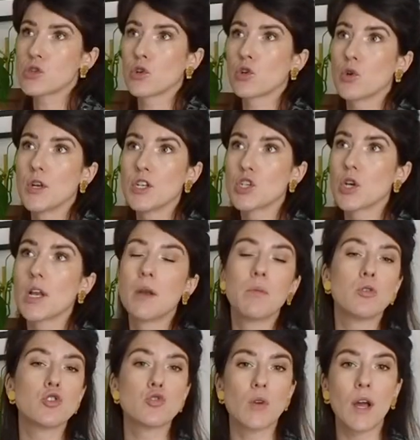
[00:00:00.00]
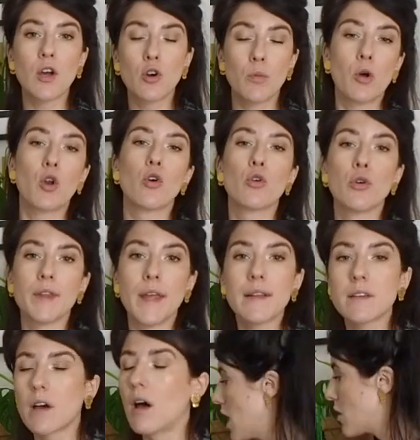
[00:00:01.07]
entre le Enjoy et le Manjula, comment le
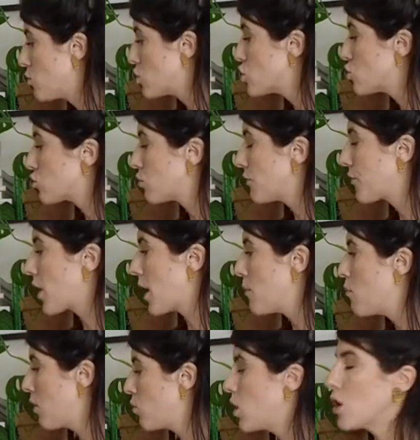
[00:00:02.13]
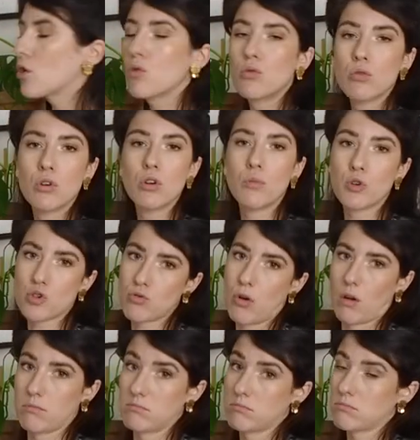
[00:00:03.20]
reconnaître. Moi, je le trouve quand même moins relou que le
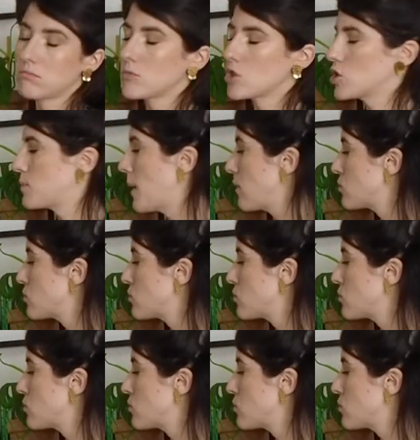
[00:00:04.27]
Manjula. J'ai pas